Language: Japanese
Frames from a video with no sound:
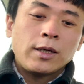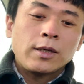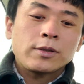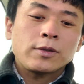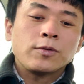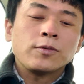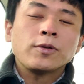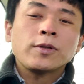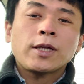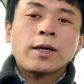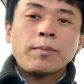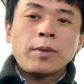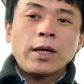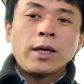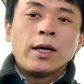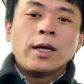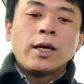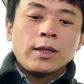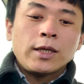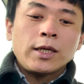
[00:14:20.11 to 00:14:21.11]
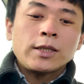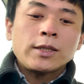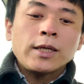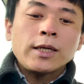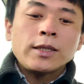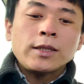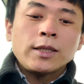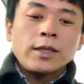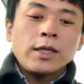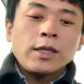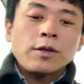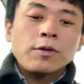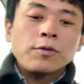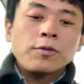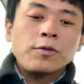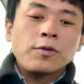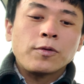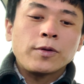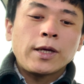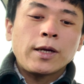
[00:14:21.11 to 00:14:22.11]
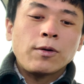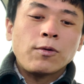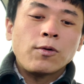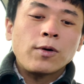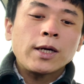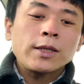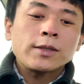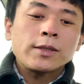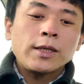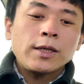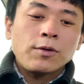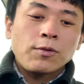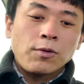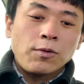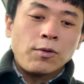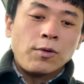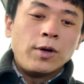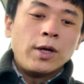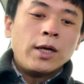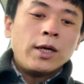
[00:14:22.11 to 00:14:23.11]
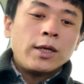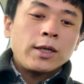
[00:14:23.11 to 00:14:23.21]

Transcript: そのため、2024年5月以降、